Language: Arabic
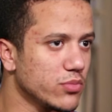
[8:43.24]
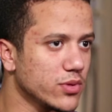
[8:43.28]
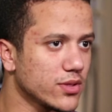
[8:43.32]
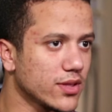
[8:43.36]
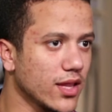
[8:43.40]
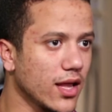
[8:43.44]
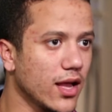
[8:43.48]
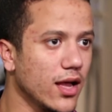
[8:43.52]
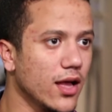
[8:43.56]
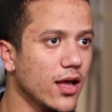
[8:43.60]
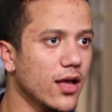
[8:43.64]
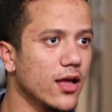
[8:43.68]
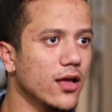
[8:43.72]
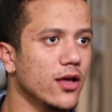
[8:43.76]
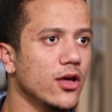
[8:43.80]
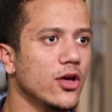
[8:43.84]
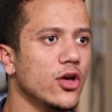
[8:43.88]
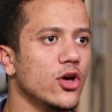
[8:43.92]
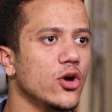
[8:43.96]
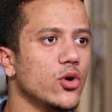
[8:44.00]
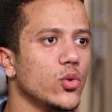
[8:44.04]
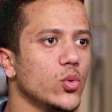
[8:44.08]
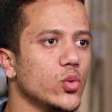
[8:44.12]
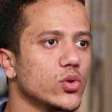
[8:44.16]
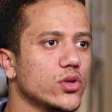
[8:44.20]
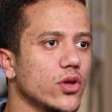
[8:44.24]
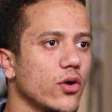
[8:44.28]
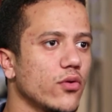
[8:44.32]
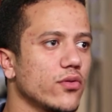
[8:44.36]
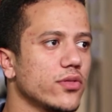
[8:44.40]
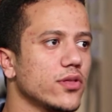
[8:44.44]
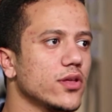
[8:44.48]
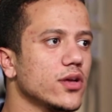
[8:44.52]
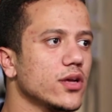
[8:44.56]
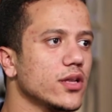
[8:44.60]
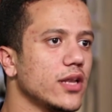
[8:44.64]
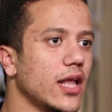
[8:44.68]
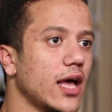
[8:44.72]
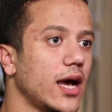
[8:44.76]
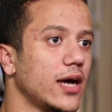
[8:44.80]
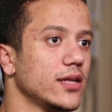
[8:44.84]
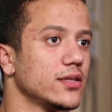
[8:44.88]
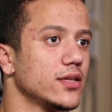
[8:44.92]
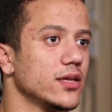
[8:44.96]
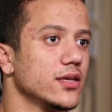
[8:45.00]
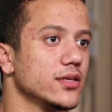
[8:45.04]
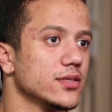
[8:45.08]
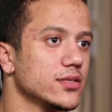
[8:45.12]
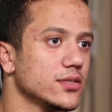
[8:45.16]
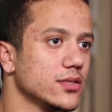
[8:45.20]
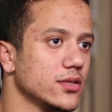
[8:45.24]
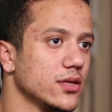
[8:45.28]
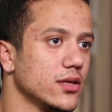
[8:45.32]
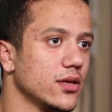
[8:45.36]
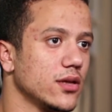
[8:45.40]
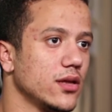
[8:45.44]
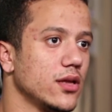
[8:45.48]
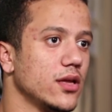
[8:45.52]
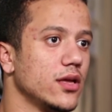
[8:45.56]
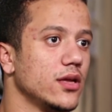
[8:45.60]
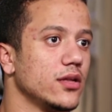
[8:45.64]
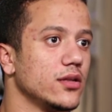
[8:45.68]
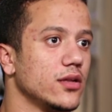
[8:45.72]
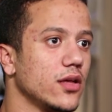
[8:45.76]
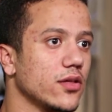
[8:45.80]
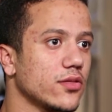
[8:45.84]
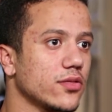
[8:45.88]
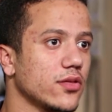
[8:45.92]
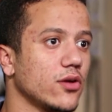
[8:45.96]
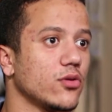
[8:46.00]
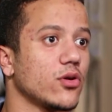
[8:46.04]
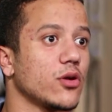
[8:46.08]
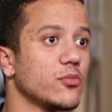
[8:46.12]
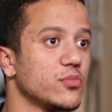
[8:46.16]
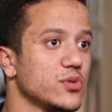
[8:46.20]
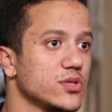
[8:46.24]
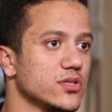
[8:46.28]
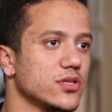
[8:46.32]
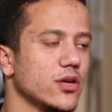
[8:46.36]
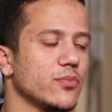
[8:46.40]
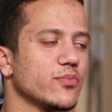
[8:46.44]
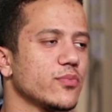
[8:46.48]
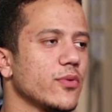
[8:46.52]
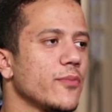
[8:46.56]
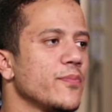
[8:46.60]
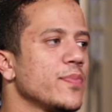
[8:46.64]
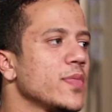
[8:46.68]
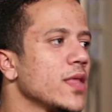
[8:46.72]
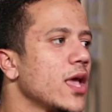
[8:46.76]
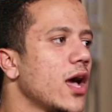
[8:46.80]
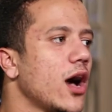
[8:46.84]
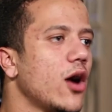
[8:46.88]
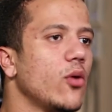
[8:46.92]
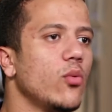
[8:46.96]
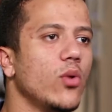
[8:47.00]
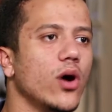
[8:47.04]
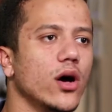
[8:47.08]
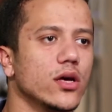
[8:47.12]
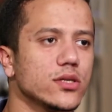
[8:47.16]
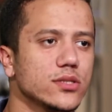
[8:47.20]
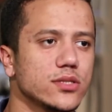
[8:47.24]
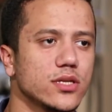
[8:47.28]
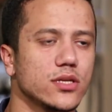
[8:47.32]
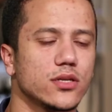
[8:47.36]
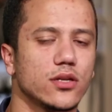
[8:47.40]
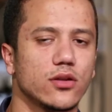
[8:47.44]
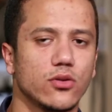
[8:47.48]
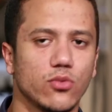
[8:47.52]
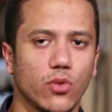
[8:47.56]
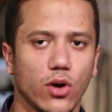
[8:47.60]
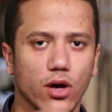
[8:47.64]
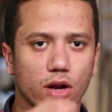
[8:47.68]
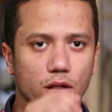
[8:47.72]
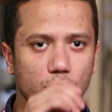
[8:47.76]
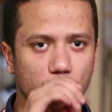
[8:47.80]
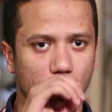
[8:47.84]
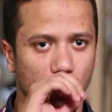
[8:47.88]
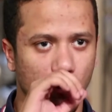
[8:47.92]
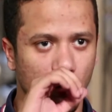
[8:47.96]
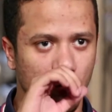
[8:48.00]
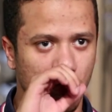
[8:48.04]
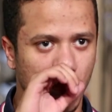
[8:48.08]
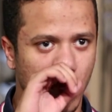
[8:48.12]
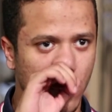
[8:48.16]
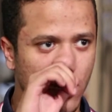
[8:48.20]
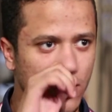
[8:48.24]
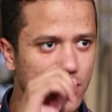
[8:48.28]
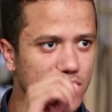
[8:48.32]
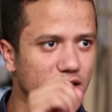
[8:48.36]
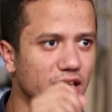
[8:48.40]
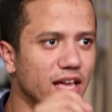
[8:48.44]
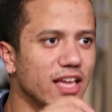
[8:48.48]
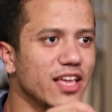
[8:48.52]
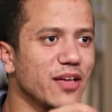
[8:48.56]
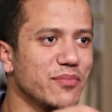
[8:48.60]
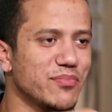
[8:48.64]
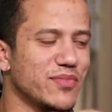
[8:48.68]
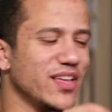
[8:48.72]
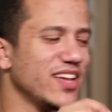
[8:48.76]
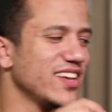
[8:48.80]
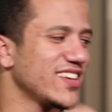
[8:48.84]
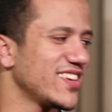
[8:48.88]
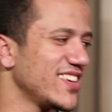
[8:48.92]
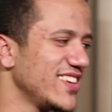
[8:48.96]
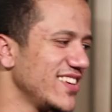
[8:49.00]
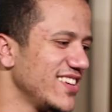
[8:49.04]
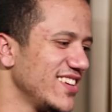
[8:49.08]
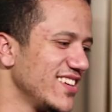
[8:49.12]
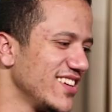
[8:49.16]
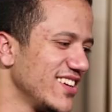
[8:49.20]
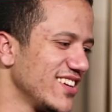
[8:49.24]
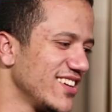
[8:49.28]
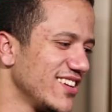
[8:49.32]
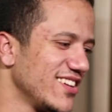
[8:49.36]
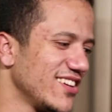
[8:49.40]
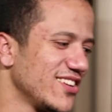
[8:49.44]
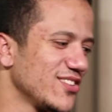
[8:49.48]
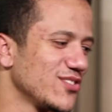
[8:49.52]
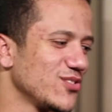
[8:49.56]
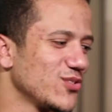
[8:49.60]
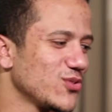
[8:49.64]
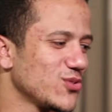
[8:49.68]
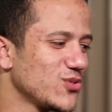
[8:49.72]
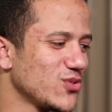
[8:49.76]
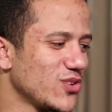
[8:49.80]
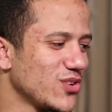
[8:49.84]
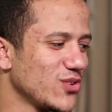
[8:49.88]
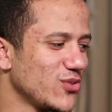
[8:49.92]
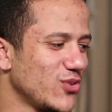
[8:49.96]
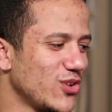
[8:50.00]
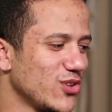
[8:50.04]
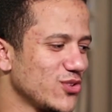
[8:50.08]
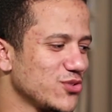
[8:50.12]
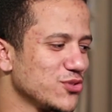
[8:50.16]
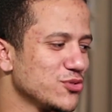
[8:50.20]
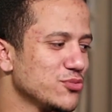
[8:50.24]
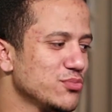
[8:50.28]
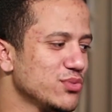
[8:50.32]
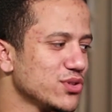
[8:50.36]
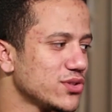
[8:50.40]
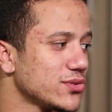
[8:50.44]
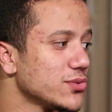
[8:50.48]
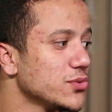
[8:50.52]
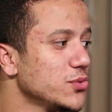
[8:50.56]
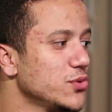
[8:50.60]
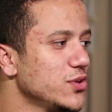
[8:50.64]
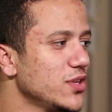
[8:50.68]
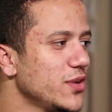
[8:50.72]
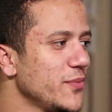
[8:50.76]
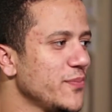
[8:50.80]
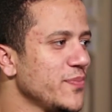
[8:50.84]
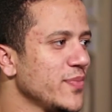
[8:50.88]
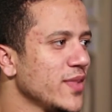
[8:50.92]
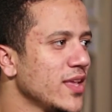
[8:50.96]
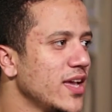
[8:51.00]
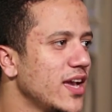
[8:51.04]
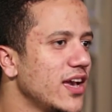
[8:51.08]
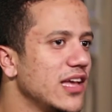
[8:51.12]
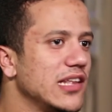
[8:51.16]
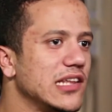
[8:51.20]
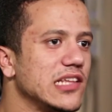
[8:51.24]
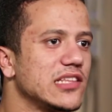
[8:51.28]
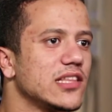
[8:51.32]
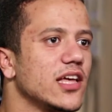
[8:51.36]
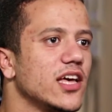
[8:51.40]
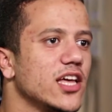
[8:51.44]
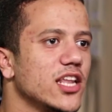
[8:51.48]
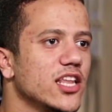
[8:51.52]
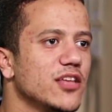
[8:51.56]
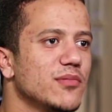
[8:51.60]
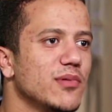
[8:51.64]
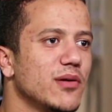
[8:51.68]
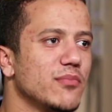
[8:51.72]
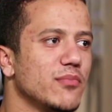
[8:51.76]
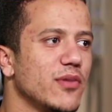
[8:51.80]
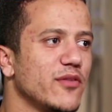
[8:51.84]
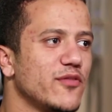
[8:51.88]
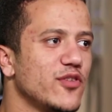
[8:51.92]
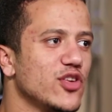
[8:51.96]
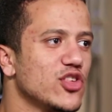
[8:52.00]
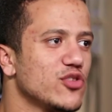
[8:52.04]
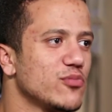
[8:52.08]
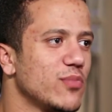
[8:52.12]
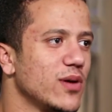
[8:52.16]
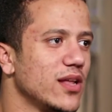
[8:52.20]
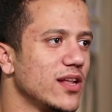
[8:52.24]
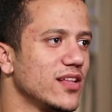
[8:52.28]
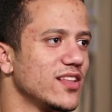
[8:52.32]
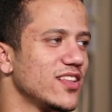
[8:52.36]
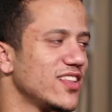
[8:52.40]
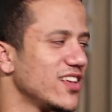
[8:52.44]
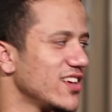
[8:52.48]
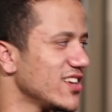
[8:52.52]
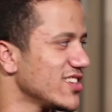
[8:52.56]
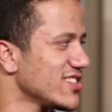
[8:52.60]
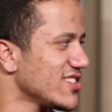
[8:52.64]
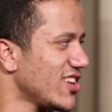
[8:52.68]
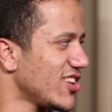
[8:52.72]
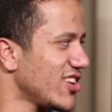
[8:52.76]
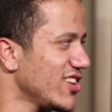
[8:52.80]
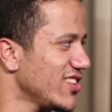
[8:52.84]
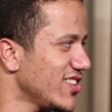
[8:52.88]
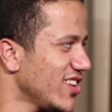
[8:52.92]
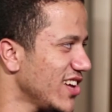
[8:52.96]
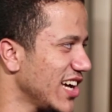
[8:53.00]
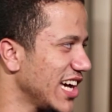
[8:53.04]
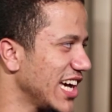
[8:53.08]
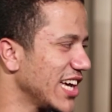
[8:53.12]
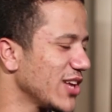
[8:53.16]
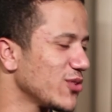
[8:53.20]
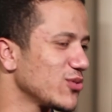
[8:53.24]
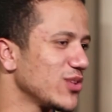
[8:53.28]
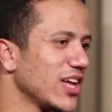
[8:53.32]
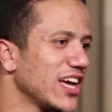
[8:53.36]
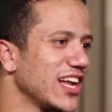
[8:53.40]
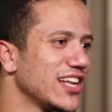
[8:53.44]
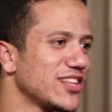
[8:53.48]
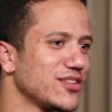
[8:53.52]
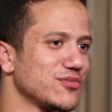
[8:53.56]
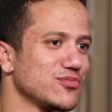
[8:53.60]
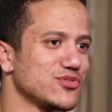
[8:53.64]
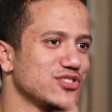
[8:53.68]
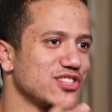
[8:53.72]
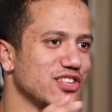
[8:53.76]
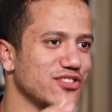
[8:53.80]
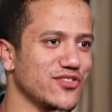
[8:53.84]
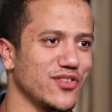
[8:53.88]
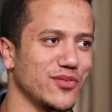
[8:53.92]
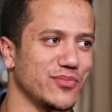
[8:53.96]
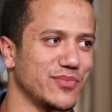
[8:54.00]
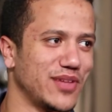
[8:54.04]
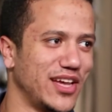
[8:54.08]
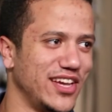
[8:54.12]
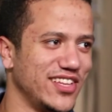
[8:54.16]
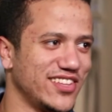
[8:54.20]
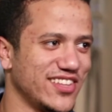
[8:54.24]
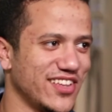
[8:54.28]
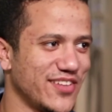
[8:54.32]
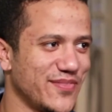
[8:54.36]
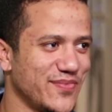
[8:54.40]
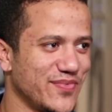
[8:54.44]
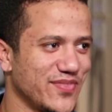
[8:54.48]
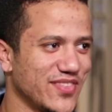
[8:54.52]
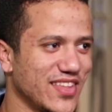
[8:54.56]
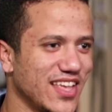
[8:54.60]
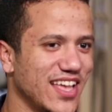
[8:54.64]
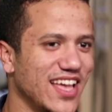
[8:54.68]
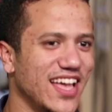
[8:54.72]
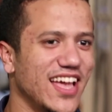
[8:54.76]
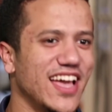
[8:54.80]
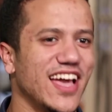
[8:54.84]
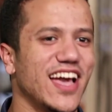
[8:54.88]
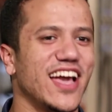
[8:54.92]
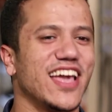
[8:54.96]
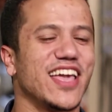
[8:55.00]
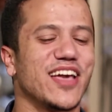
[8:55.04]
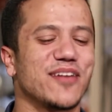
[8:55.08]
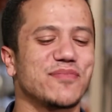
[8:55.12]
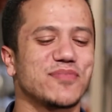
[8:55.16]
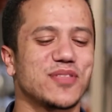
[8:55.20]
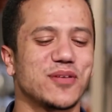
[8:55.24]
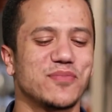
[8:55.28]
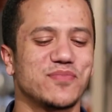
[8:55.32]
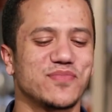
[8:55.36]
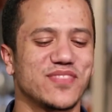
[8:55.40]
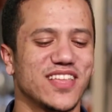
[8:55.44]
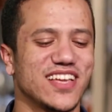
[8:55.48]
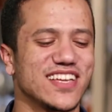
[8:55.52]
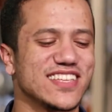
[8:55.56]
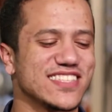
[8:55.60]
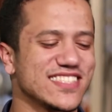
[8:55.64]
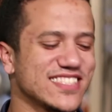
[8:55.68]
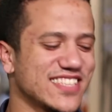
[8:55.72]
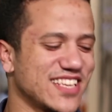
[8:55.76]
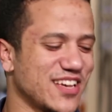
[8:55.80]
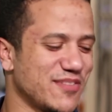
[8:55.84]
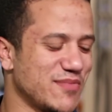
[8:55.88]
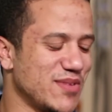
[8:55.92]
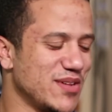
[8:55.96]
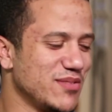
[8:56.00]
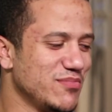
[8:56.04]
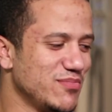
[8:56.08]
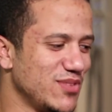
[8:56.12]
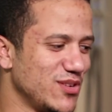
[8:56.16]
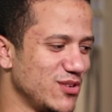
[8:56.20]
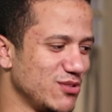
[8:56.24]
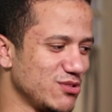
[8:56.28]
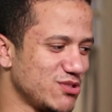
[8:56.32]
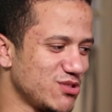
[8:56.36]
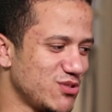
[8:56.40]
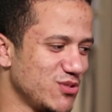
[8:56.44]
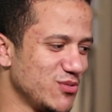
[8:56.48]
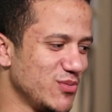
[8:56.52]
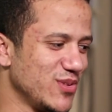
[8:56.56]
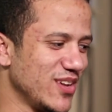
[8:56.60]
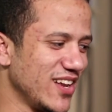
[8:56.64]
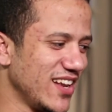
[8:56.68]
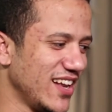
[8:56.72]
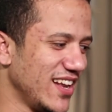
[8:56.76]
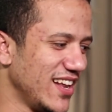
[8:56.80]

بتاعها وتوثيق لاحداث اخر ايام حياتها الثوره بالظبط هو اصلا الورم او المرض ده هي بتحكي دكتور رضوى عاشور بتقول ان تقريبا ما فيش بلد هي زارتها غير ودخلت المستشفى بتاعتها هي بتمتاز كمان بالاسلوب